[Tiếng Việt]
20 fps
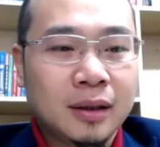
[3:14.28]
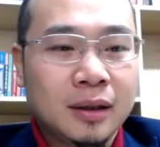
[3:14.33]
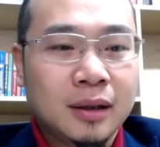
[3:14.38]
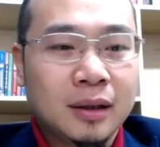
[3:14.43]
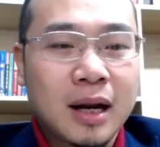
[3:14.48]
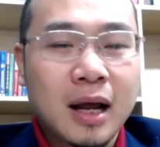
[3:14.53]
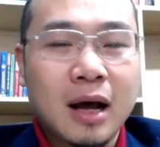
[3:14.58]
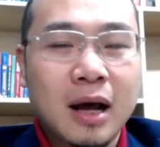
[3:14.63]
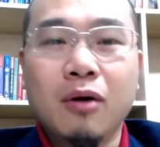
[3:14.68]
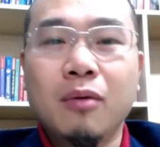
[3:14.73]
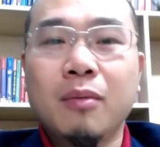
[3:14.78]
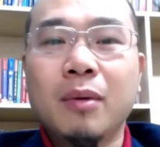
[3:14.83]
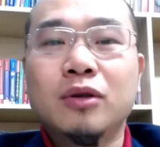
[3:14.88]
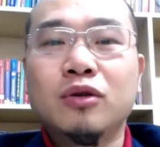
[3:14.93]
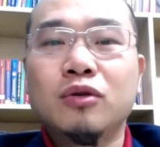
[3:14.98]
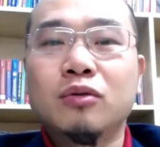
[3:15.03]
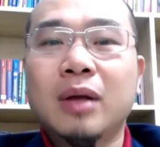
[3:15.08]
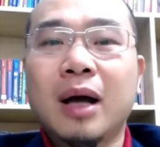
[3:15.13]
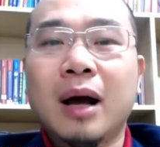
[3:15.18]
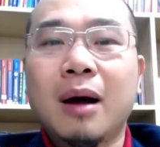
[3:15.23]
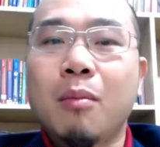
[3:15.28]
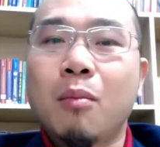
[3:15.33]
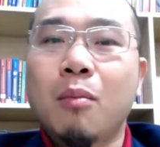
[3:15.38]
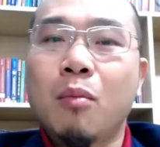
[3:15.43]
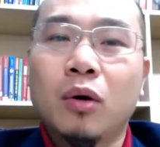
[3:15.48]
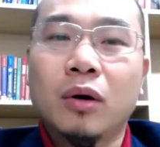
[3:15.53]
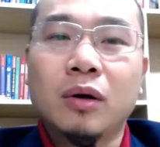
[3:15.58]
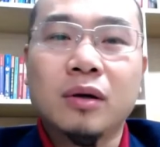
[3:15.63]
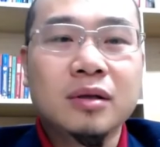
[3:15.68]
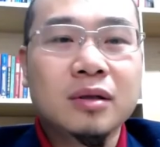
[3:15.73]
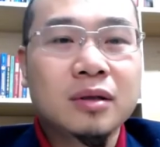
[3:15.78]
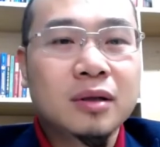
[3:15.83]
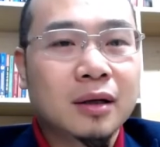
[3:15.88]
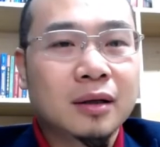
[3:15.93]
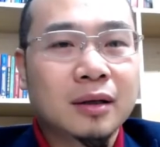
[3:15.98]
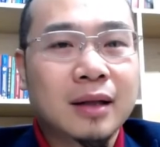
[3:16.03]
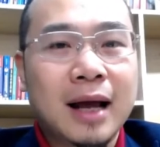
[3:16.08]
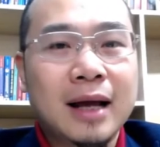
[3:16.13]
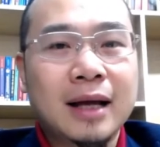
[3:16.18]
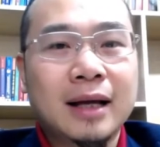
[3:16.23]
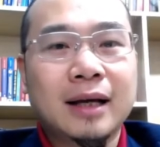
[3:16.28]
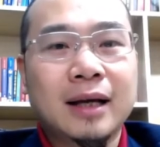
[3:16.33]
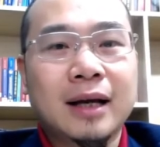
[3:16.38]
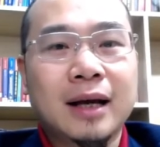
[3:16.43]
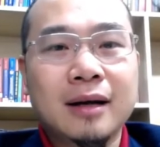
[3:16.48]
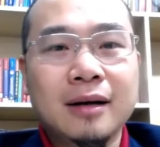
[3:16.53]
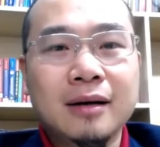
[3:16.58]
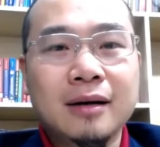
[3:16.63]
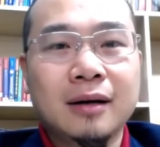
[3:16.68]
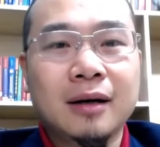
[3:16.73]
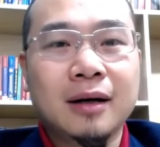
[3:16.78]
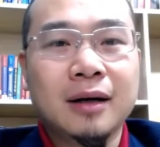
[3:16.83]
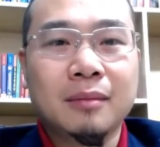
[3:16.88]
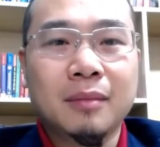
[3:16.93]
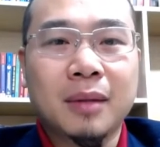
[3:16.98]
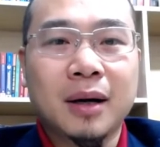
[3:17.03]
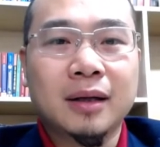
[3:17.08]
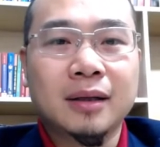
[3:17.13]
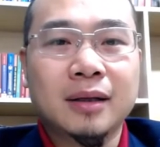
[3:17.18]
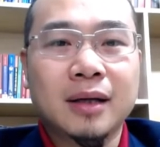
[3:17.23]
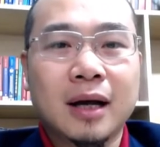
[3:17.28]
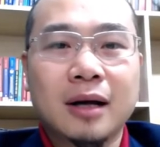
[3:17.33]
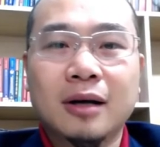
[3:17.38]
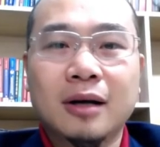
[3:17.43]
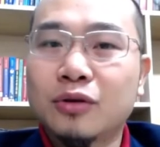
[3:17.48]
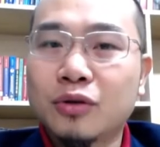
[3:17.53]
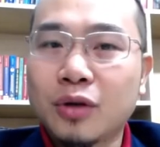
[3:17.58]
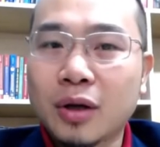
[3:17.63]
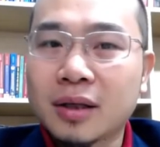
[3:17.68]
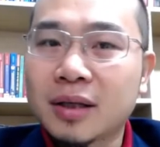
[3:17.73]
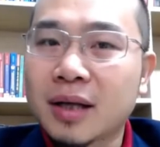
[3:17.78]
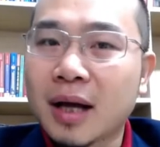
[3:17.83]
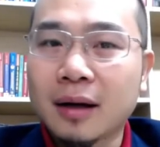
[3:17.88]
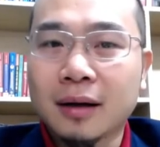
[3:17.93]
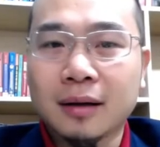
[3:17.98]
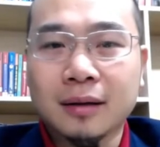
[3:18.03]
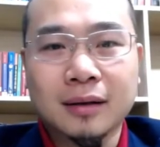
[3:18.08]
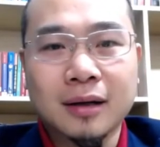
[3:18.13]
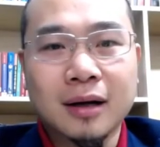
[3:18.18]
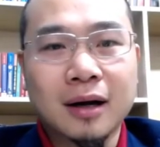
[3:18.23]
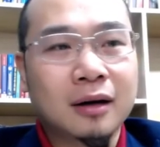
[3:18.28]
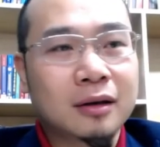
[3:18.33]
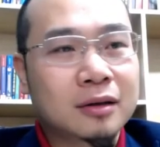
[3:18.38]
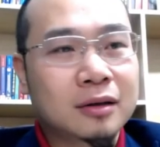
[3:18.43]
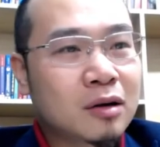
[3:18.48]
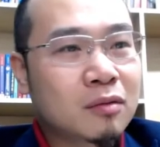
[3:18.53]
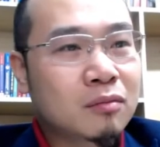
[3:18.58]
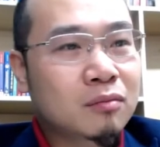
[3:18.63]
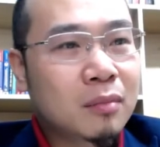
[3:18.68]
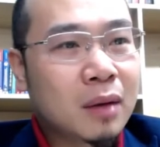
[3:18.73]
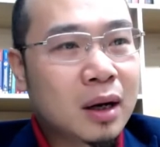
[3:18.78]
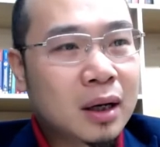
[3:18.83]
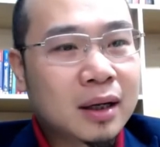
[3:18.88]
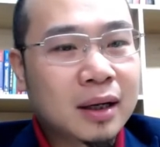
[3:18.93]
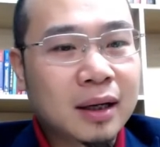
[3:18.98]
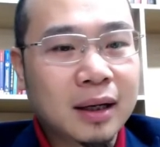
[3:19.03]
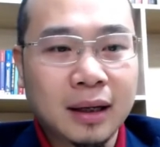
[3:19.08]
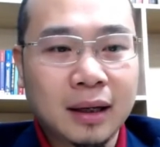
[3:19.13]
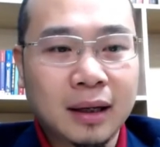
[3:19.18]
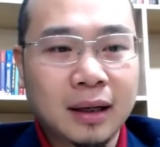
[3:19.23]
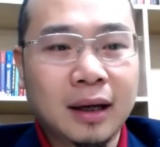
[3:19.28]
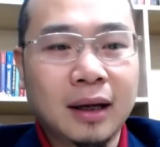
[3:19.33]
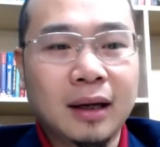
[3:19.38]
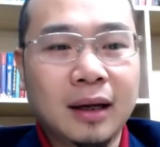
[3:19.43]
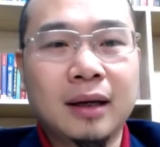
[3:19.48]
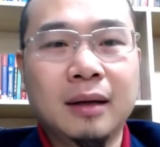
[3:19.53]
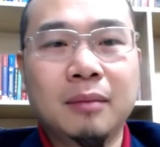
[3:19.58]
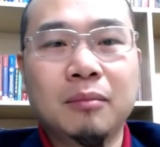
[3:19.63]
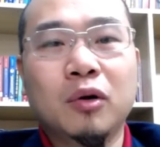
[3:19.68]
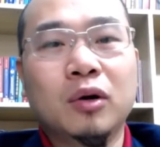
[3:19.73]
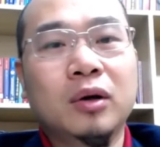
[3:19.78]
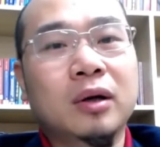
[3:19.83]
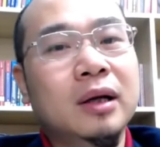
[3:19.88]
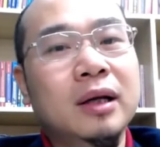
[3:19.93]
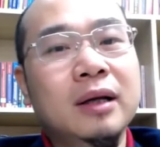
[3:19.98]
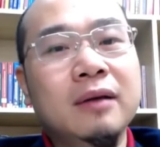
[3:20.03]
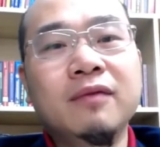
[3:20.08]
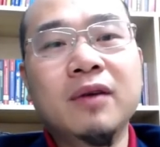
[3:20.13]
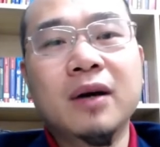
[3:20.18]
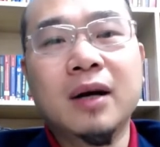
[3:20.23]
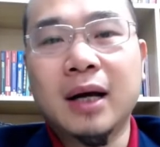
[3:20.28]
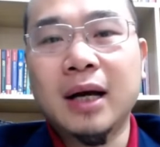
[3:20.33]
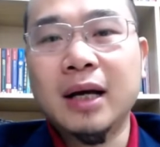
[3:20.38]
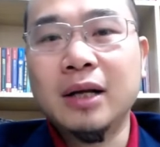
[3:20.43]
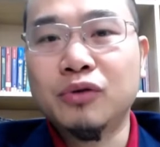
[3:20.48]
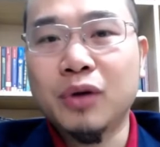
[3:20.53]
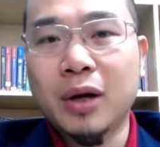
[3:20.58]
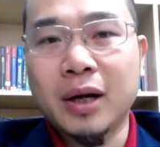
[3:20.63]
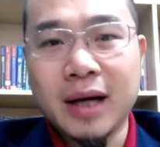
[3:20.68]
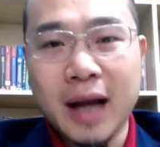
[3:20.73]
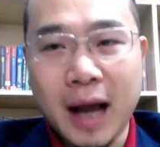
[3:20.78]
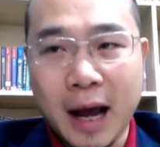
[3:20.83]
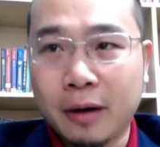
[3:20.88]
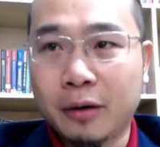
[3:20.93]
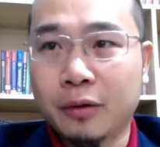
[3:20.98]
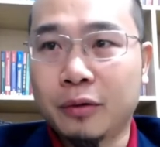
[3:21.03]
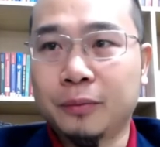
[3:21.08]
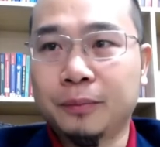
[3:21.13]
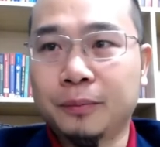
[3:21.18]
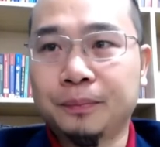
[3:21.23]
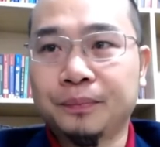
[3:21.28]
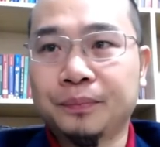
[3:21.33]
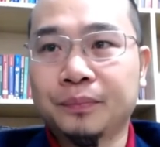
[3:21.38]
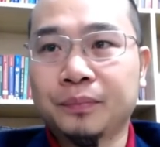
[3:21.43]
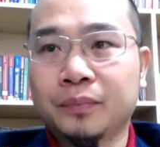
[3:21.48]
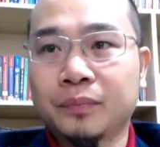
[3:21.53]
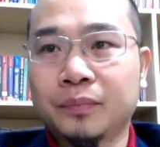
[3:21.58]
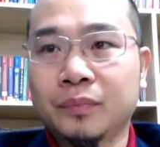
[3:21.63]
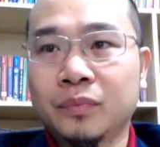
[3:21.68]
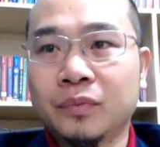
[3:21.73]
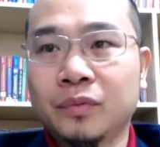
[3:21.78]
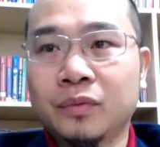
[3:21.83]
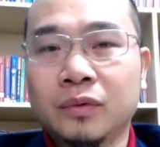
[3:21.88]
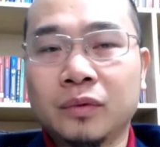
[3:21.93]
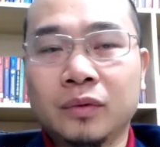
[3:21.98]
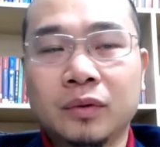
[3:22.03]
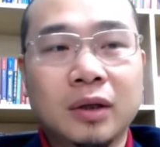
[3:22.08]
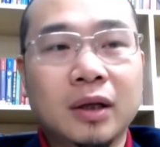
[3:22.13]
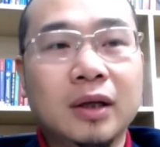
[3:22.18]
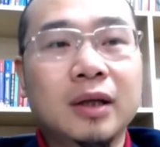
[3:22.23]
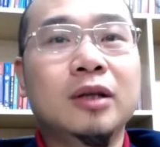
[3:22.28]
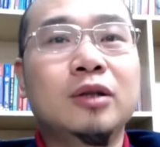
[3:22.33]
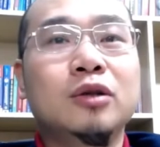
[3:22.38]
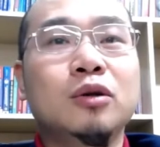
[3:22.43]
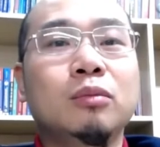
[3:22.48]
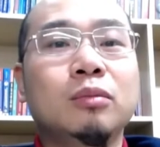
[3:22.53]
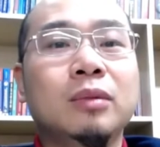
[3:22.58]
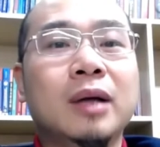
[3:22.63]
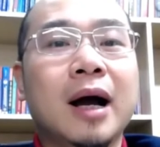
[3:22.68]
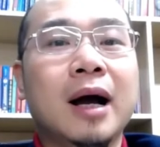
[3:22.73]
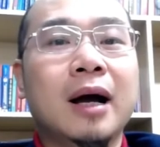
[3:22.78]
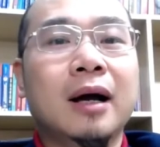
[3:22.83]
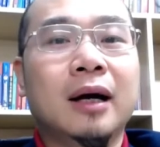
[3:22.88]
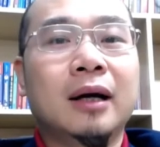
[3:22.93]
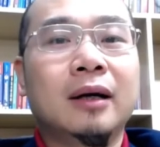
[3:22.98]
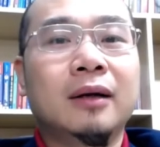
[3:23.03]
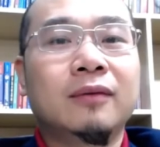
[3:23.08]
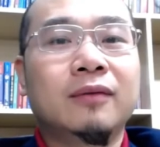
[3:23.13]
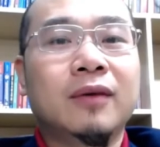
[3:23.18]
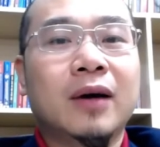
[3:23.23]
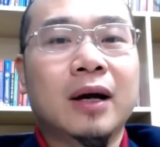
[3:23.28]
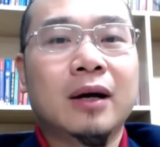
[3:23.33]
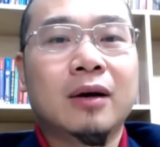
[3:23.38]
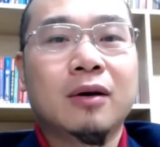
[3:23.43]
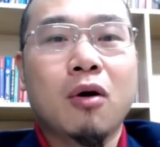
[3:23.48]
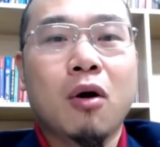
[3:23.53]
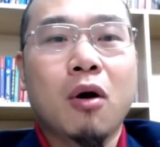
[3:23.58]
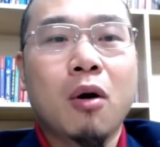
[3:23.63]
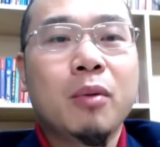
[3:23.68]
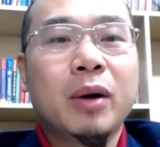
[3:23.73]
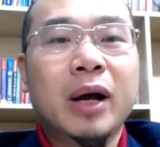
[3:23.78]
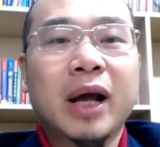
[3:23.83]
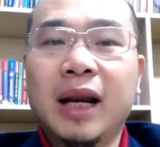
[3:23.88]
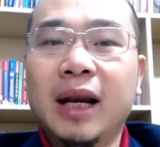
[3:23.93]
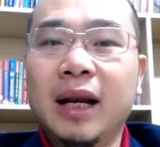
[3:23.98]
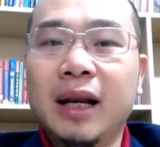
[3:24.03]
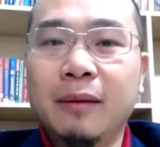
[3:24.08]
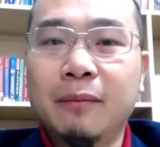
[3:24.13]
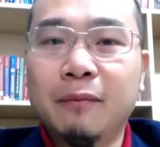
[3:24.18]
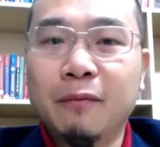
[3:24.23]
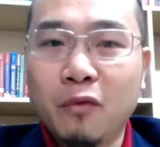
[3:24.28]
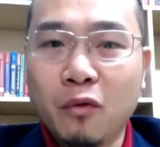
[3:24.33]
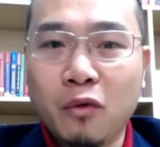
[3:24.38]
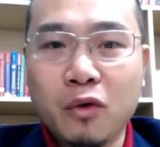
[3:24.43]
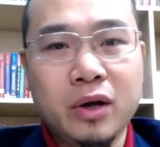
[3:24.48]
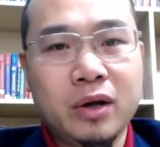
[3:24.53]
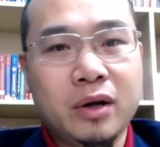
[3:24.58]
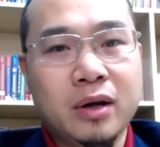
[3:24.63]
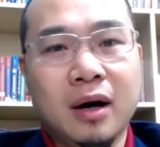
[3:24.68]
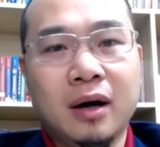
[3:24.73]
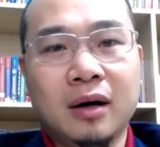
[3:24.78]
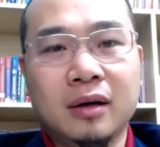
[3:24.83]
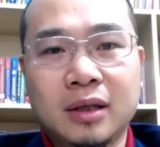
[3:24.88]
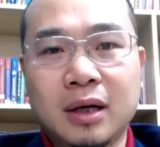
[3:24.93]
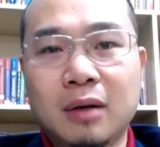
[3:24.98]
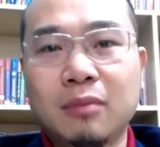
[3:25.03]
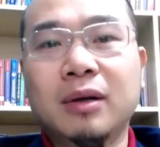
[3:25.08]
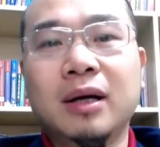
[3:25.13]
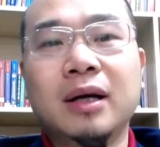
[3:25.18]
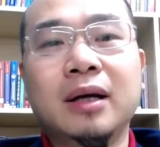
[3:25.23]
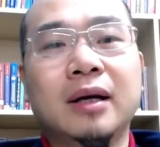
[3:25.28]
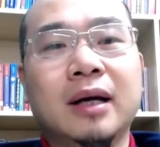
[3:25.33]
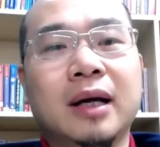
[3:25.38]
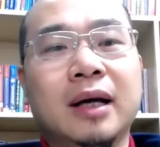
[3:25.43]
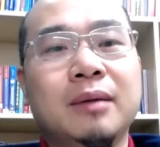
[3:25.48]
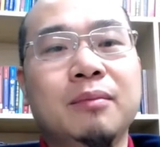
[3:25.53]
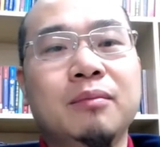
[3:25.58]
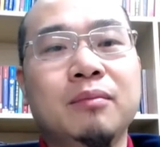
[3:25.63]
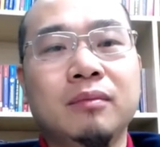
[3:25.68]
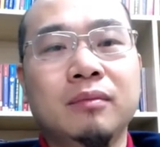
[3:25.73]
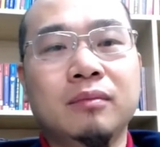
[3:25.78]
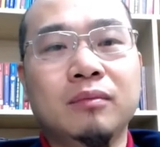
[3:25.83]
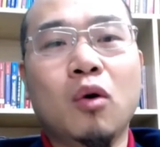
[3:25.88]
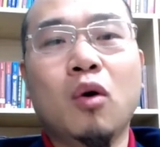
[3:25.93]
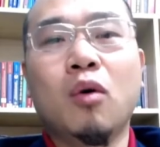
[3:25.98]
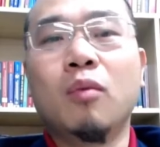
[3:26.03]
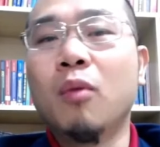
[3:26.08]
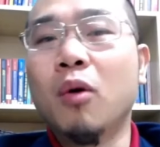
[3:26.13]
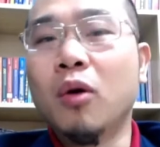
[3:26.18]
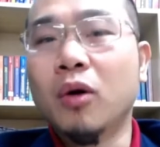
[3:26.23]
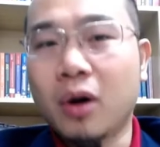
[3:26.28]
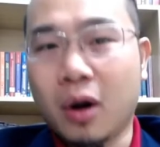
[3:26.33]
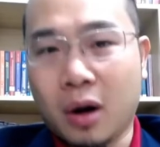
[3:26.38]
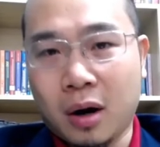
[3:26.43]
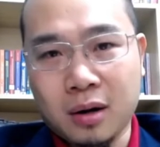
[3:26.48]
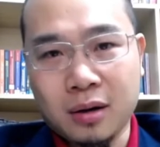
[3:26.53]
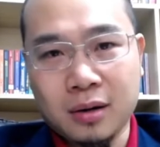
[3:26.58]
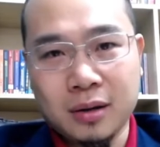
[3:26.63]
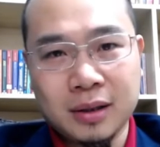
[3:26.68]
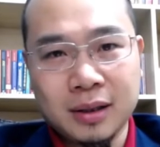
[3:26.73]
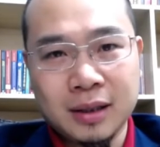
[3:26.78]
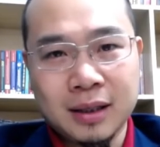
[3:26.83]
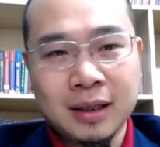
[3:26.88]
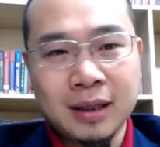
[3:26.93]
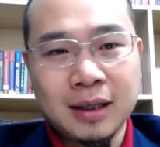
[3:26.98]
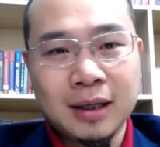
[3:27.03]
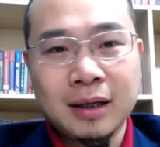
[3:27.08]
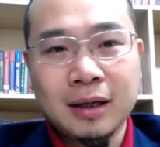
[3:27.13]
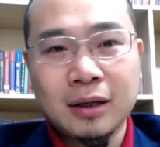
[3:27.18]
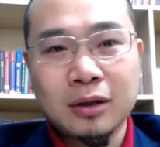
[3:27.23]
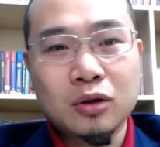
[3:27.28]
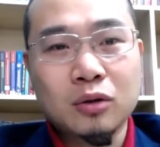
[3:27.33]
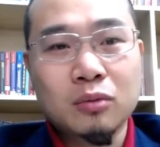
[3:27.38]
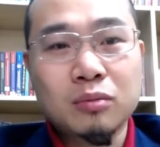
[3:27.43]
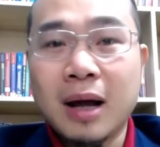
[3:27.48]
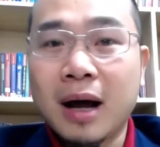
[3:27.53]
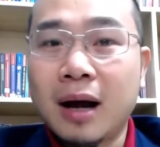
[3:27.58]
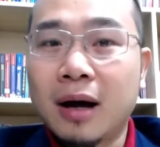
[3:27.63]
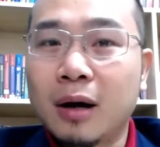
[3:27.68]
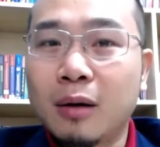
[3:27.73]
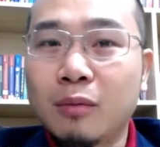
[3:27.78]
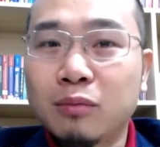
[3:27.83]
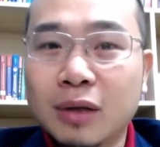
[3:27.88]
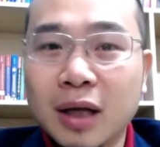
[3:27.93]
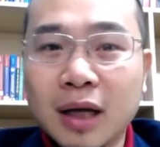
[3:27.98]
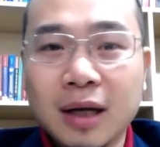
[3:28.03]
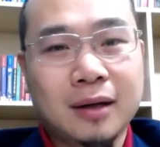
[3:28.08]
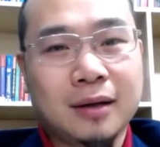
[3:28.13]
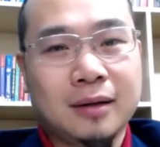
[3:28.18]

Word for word: nếu mà chúng ta muốn trở thành cái người mà dạ, xuất sắc ở trong bất kỳ một lĩnh vực kinh doanh nào thì chúng ta cần phải có một cái niềm vui ở trong cái, cái bộ môn đó. Chúng ta không thích,